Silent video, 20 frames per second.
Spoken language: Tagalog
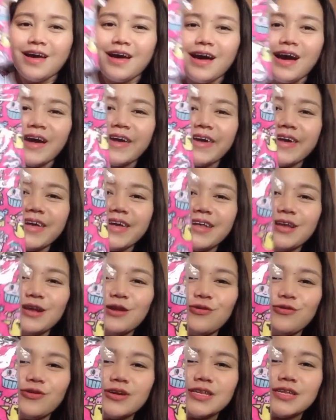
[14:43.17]
Ayan,
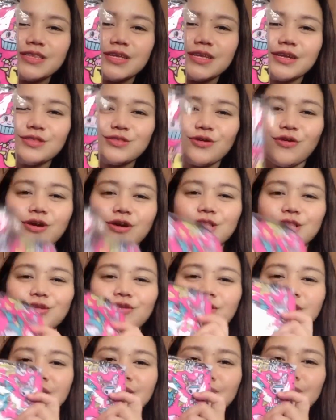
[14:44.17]
Hello Kitty na
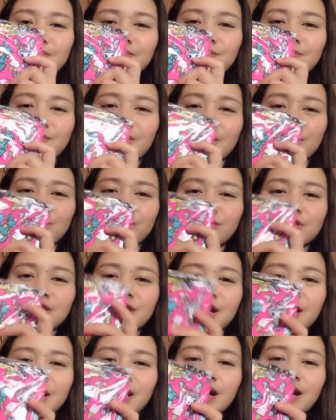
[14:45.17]
Tokidoki na, ano,
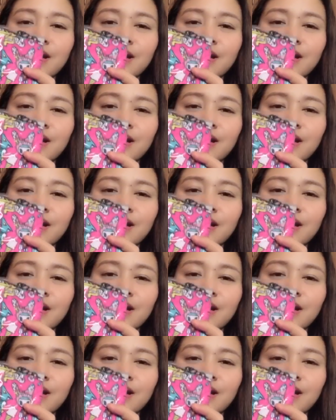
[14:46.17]
na,